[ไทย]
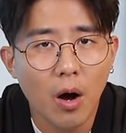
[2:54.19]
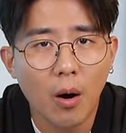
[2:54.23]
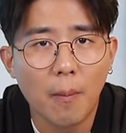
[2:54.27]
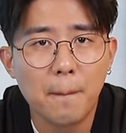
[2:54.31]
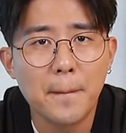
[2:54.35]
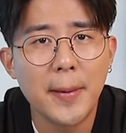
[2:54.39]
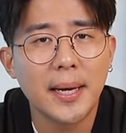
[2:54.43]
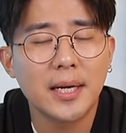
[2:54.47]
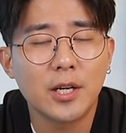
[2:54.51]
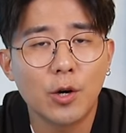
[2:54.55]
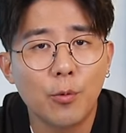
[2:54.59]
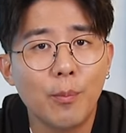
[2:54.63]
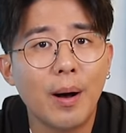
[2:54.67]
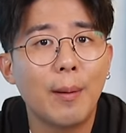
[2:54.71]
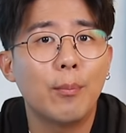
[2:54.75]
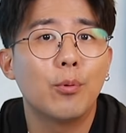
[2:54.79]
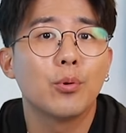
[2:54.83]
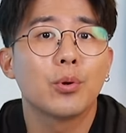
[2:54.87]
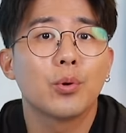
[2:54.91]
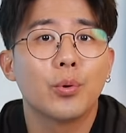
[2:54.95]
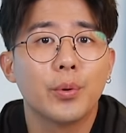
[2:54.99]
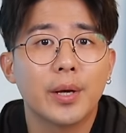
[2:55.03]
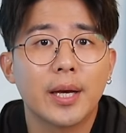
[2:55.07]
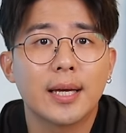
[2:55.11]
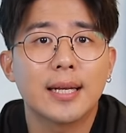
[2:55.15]
คอมเมนต์เข้ามา
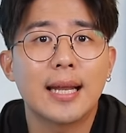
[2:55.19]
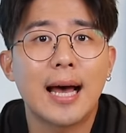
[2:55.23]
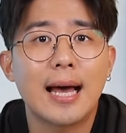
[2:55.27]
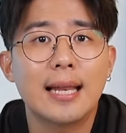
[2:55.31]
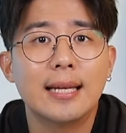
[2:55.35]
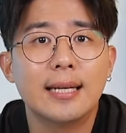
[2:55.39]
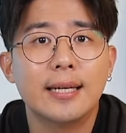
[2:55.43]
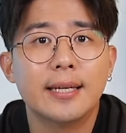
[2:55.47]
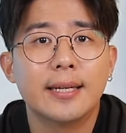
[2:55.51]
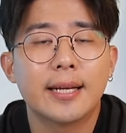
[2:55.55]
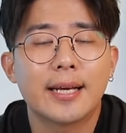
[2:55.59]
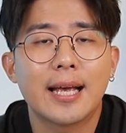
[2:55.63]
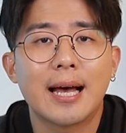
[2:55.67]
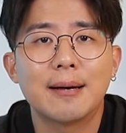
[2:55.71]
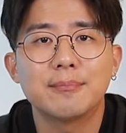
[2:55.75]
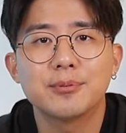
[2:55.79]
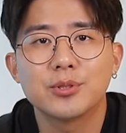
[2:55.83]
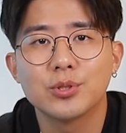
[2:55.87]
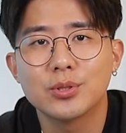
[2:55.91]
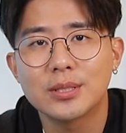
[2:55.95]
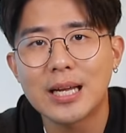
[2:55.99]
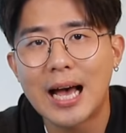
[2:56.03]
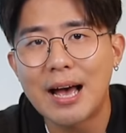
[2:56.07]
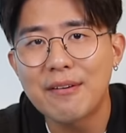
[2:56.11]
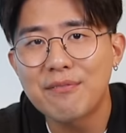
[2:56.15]
พูดคุยกันได้เลยนะครับ
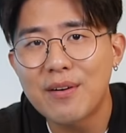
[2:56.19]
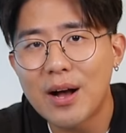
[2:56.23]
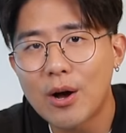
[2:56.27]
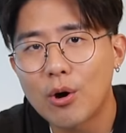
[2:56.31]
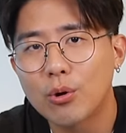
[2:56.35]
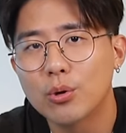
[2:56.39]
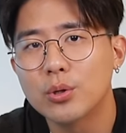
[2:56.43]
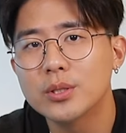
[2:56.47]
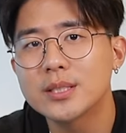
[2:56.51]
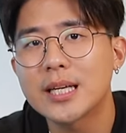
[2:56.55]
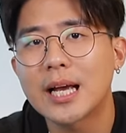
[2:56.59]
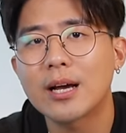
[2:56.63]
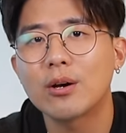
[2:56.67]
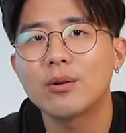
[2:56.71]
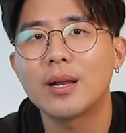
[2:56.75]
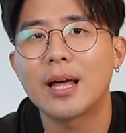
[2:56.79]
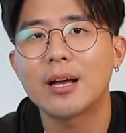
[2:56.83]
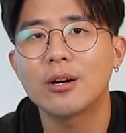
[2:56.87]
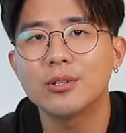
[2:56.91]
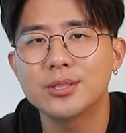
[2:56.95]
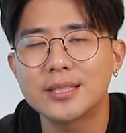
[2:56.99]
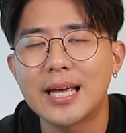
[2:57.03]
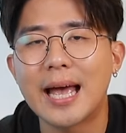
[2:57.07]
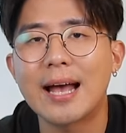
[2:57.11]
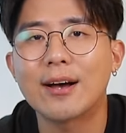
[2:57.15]
สุดท้ายฝากกดหัวใจ กดไล
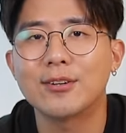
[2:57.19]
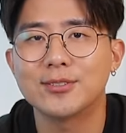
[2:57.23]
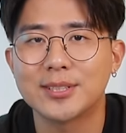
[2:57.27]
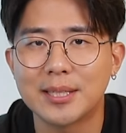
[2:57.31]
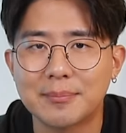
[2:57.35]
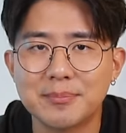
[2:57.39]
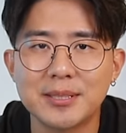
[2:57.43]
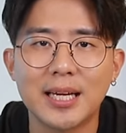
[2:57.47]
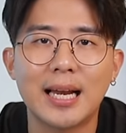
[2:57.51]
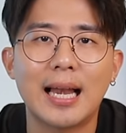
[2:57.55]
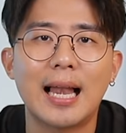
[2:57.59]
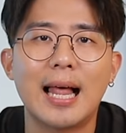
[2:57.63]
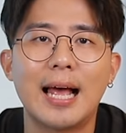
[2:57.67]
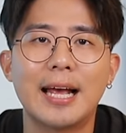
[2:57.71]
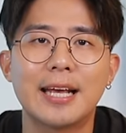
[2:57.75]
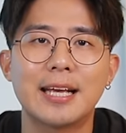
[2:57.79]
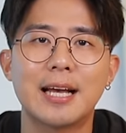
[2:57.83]
ค์ กดแชร์ กดซับสไคร